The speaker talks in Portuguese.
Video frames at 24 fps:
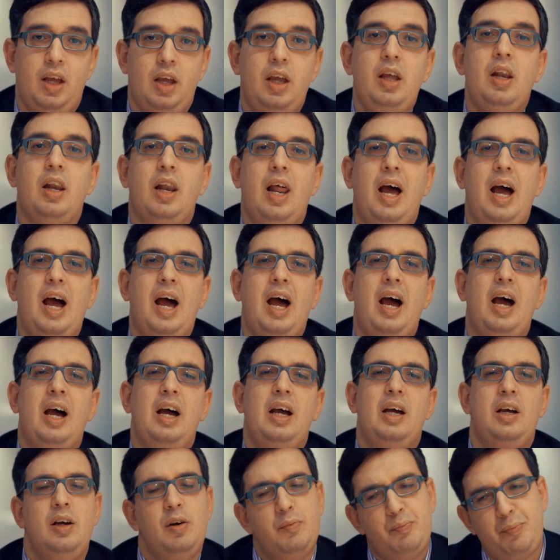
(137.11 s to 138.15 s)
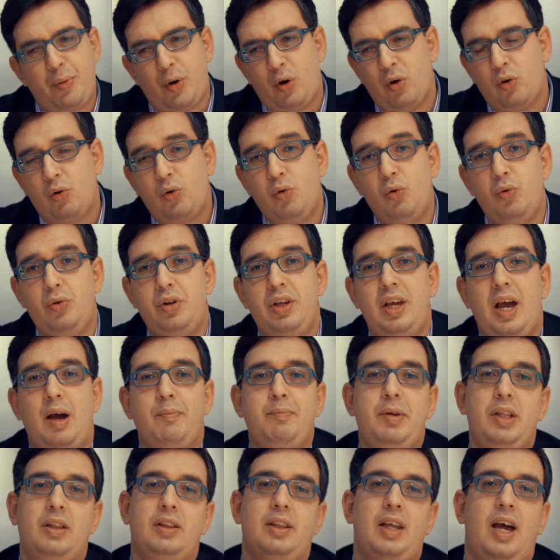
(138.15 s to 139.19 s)
e lá procure
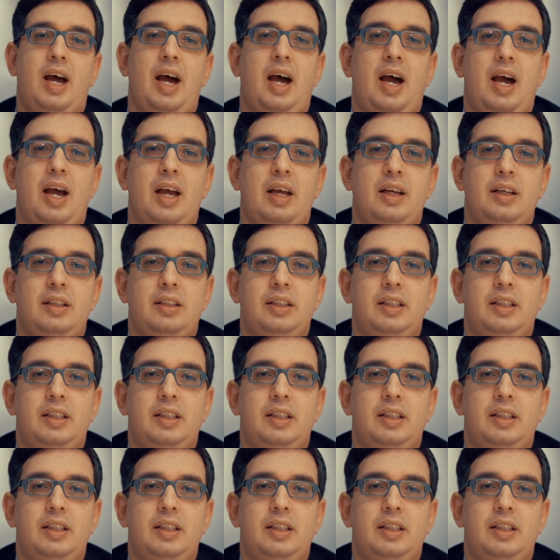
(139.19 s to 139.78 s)
habitar,